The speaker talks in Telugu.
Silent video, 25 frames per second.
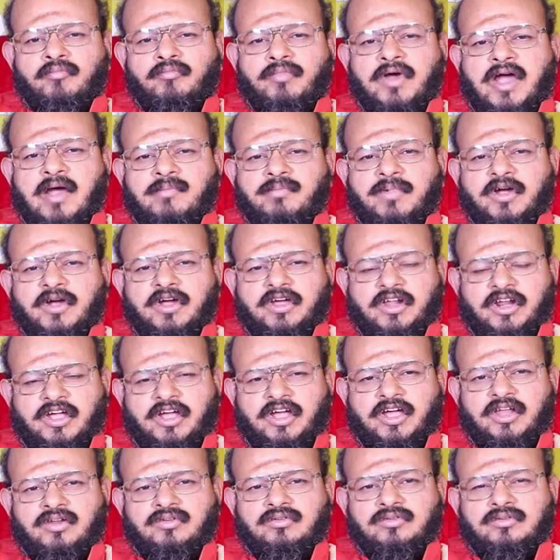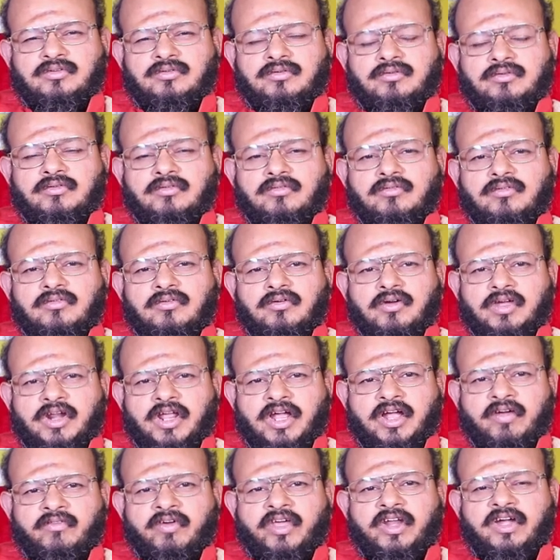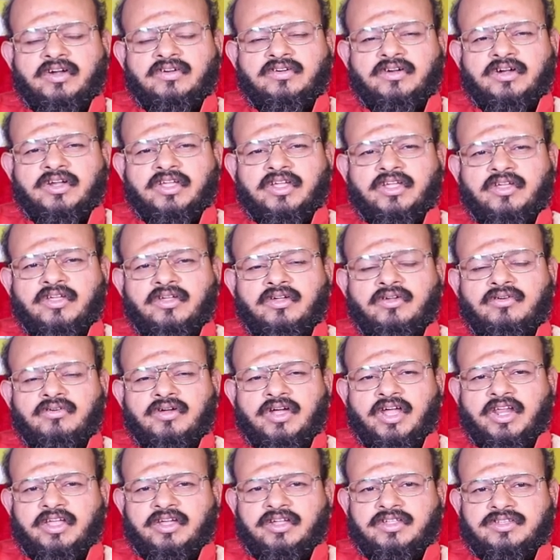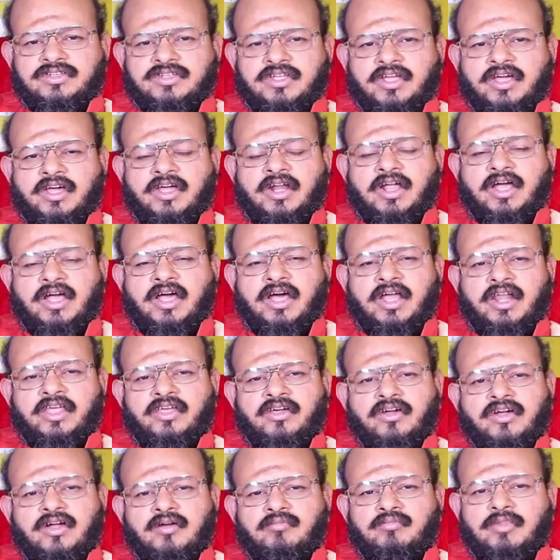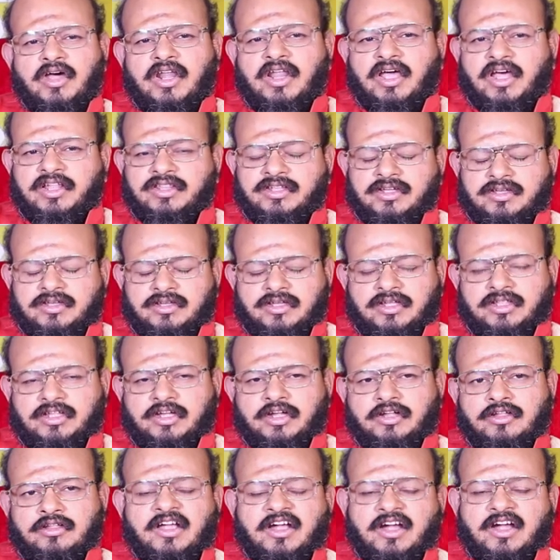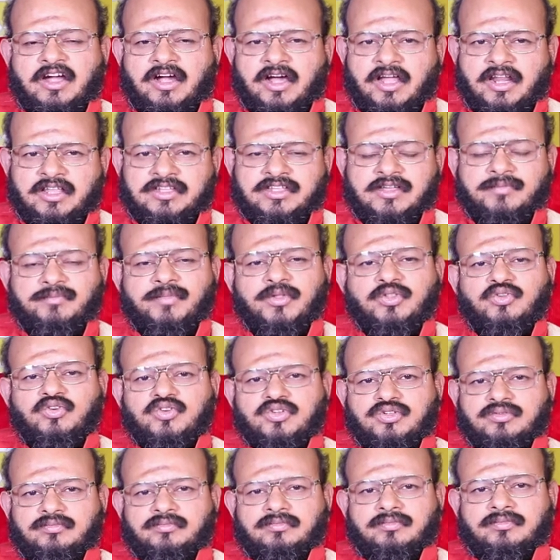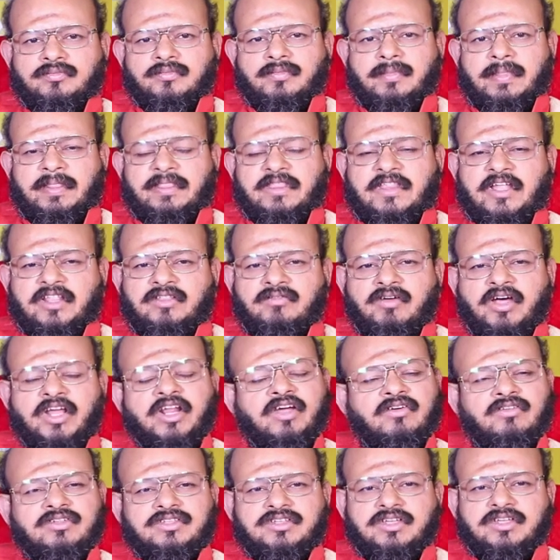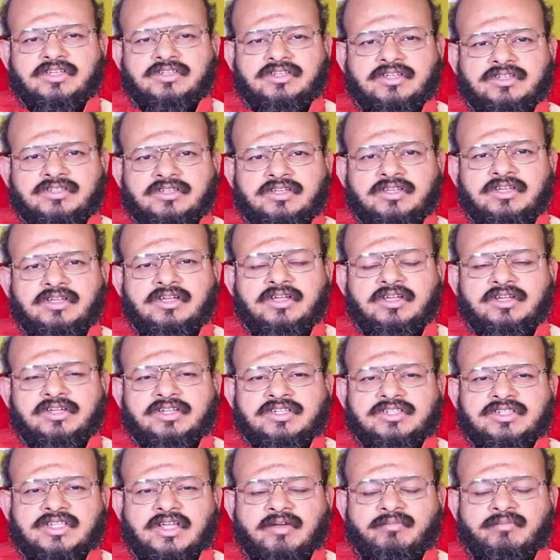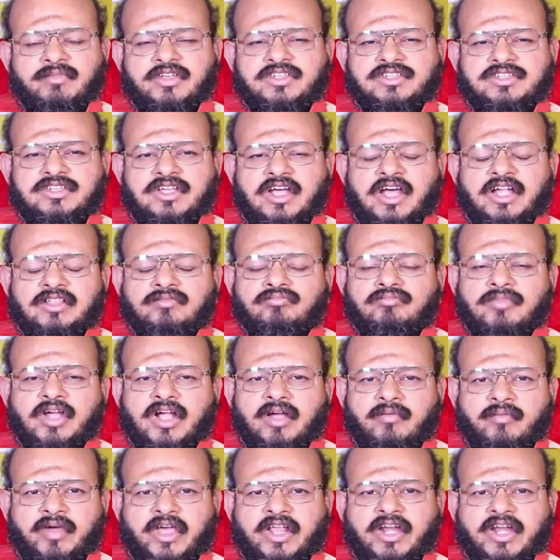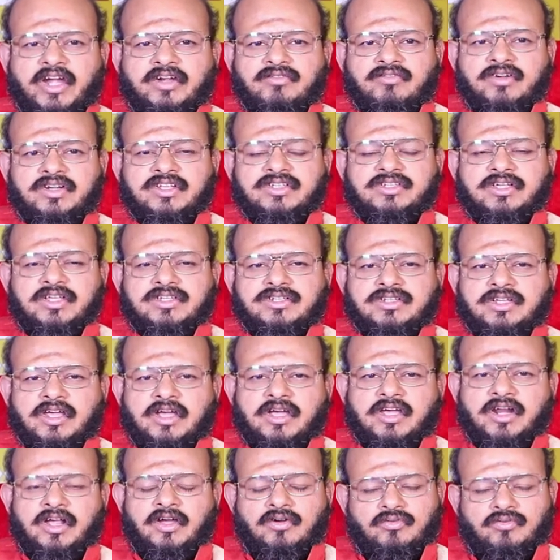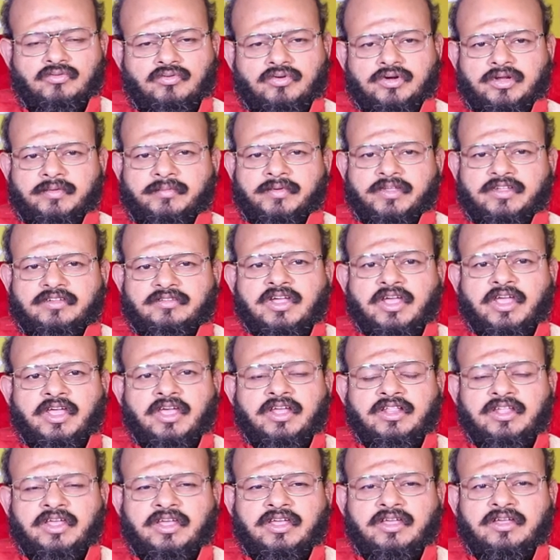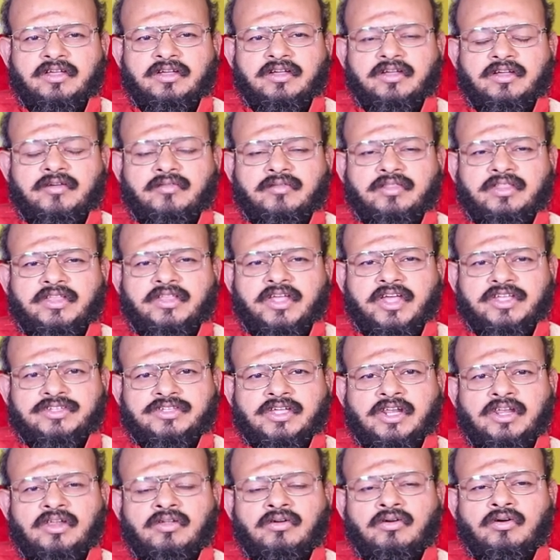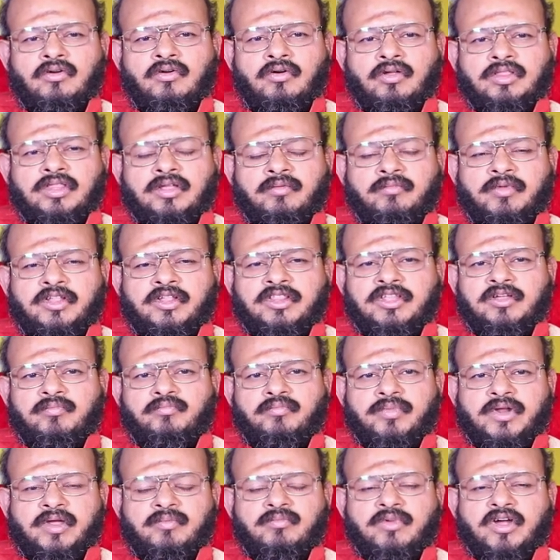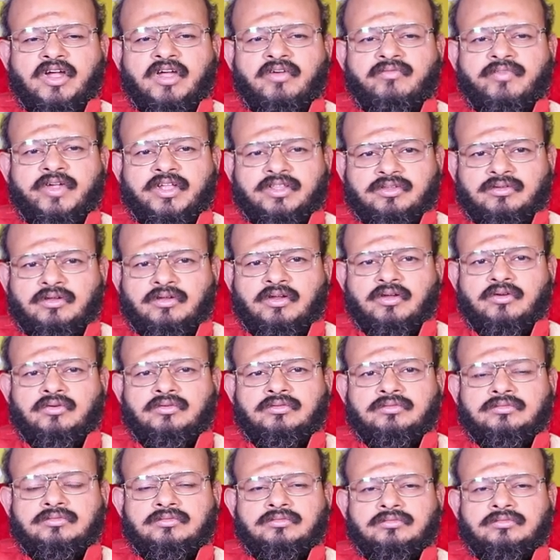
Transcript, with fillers: పాపగ్రహాలు ఒక రకమైనటువంటి కీడు కలిగించే గ్రహాల యొక్క బలాధిక్యత కాలసర్ప దోషం తద్వారా వచ్చేసేసి సమస్యాత్మకమైనటువంటి షష్టగ్రహ కూటమి ఇది దేశంలో కొంతమంది ప్రముఖ వ్యక్తులకు